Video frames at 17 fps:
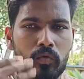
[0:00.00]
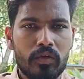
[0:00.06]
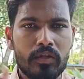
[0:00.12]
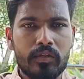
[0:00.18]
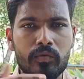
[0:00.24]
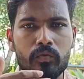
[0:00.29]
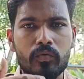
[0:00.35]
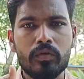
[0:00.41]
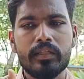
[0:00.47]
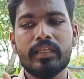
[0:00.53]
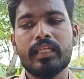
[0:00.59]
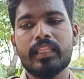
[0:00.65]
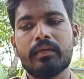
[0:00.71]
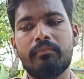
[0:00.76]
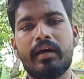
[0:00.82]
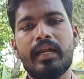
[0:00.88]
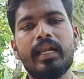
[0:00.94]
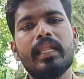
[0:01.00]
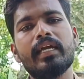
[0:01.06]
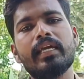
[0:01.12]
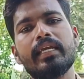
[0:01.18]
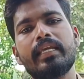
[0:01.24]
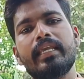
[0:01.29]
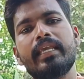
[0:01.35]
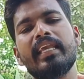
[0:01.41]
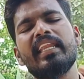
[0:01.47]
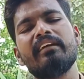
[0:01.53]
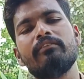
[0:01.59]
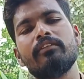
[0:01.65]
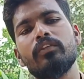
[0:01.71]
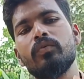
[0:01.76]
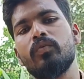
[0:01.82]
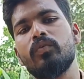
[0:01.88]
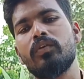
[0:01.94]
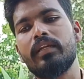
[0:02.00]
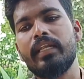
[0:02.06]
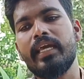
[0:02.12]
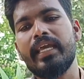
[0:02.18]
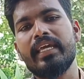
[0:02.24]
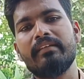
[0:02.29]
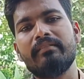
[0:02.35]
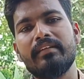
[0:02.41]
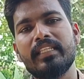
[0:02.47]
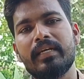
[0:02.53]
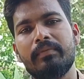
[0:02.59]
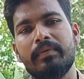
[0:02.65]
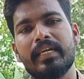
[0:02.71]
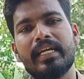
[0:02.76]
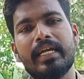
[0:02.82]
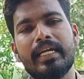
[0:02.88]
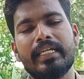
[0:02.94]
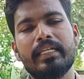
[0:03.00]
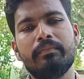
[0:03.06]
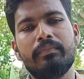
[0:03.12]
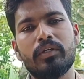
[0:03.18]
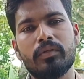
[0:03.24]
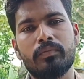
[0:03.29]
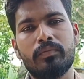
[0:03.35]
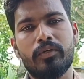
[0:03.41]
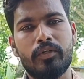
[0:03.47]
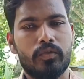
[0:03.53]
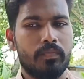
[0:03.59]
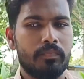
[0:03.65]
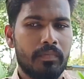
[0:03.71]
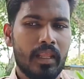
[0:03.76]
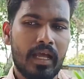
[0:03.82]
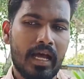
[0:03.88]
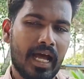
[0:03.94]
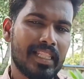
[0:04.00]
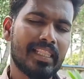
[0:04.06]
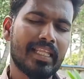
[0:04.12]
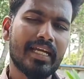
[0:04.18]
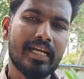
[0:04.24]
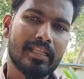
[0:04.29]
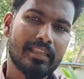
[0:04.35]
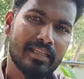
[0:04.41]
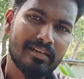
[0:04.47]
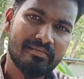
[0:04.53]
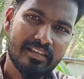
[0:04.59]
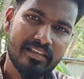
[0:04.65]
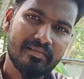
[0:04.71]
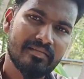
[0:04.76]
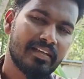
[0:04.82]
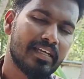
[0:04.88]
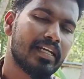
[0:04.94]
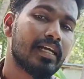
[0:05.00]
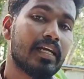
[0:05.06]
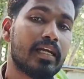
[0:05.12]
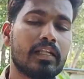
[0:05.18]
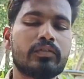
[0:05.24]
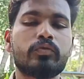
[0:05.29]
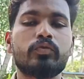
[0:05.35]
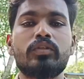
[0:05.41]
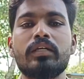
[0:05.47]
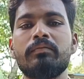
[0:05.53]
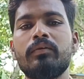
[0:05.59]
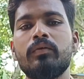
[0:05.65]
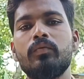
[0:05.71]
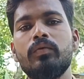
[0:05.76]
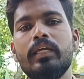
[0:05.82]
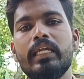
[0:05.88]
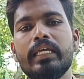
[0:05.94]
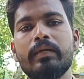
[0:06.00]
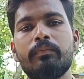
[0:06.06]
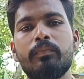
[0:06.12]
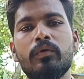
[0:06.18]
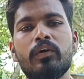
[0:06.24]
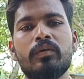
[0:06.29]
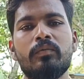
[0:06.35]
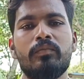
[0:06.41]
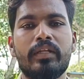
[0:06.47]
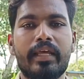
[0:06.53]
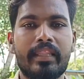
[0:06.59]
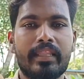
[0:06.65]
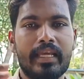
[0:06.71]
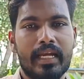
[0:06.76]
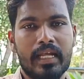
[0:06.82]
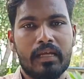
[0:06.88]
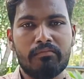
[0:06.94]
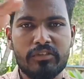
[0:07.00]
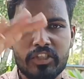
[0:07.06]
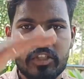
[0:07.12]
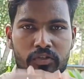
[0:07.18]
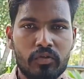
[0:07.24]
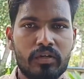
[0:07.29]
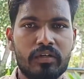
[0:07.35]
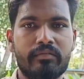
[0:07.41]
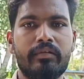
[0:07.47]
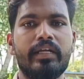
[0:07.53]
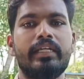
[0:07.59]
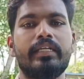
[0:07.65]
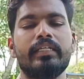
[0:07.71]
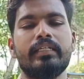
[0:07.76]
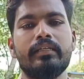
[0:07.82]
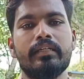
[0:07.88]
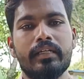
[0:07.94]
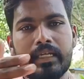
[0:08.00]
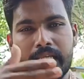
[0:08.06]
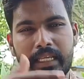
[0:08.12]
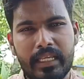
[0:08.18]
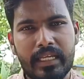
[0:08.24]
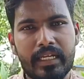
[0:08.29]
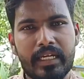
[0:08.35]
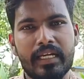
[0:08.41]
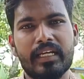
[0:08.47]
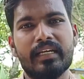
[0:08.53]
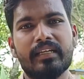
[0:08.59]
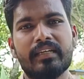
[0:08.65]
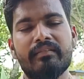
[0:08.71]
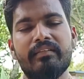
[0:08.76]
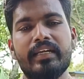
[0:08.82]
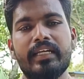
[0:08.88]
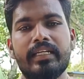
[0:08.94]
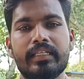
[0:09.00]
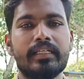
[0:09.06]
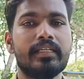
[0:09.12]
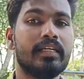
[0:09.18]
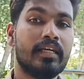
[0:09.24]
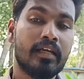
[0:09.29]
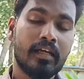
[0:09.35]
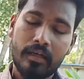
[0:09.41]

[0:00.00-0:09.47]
உழுது உழுது அந்த மண்ணுக்கு கீழே வந்து ஒரு லேயர் வந்து அப்படியே கட்டிப்பட்டு போயிடும் அந்த இடத்துல வந்து வேர்களால் சுத்தமாக உள்ளேயே போக முடியாது ஏன்னா மிஷினோட வெயிட்டு நீங்கள் நடக்கிற வெயிட்டு